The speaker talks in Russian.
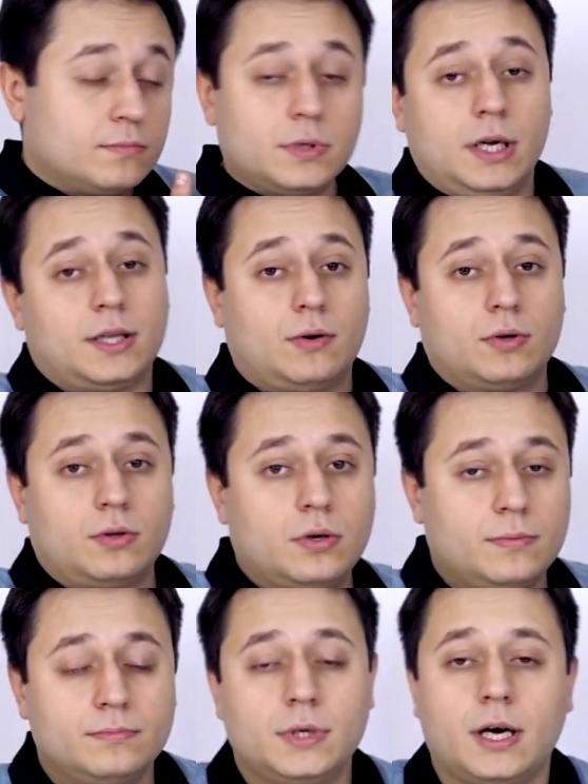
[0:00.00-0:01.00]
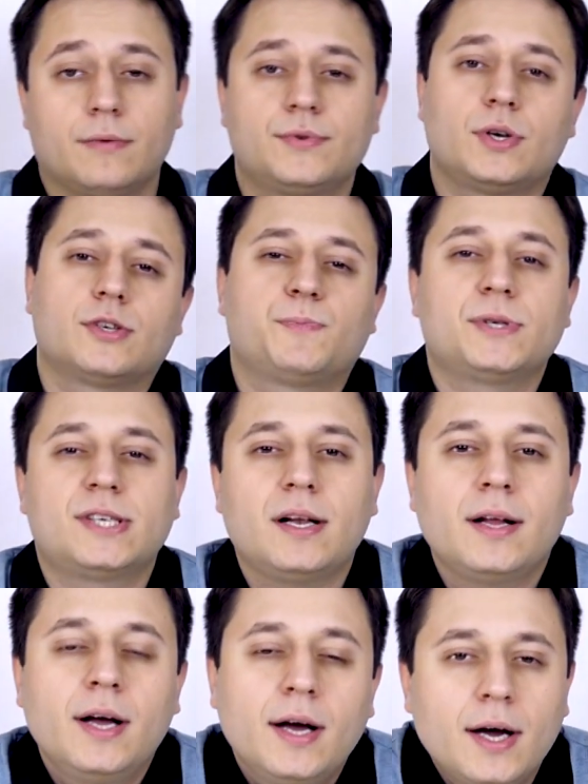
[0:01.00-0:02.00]
Где-то вот тут. Я вам все
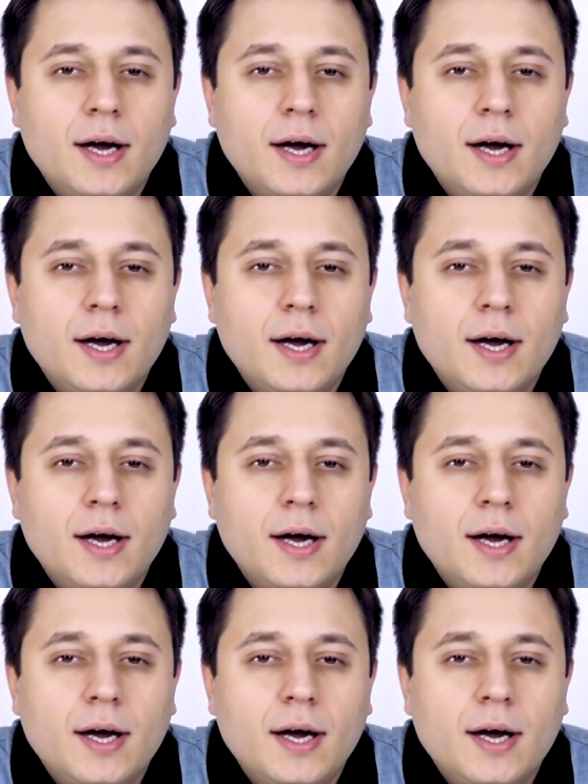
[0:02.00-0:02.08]
расписал.